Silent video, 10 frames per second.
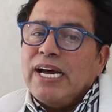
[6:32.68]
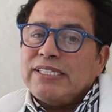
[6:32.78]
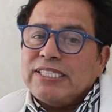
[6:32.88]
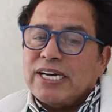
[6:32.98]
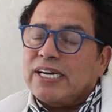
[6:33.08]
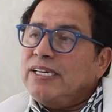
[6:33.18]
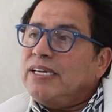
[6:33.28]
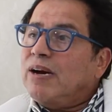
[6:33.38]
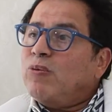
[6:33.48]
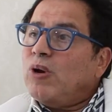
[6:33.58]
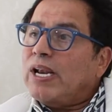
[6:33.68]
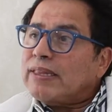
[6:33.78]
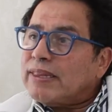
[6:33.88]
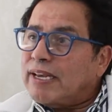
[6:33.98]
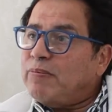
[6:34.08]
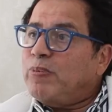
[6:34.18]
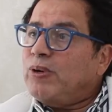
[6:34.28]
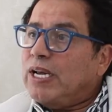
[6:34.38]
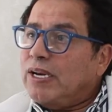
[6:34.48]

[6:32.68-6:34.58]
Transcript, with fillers: التقنيه ولا الطب ولا